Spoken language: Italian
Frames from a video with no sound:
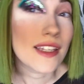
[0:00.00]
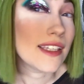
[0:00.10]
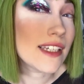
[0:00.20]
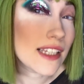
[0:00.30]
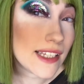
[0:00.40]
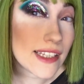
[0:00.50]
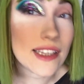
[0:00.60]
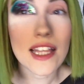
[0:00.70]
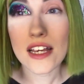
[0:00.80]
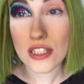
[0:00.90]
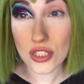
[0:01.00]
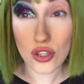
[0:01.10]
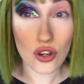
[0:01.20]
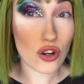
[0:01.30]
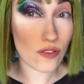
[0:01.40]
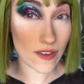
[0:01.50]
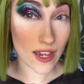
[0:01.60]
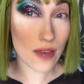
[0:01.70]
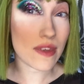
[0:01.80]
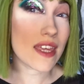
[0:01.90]
I glitter sono
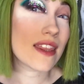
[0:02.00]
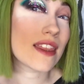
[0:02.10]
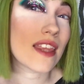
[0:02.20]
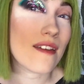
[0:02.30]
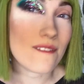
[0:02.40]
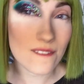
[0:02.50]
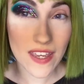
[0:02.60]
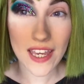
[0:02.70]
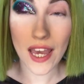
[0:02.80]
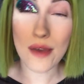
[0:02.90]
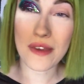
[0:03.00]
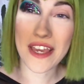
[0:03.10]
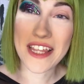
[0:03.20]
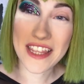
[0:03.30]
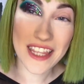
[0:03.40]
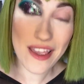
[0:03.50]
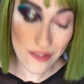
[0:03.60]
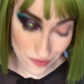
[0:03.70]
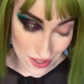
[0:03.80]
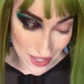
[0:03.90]
veramente, veramente
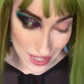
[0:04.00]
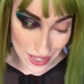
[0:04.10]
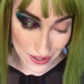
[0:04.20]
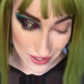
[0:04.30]
fighi,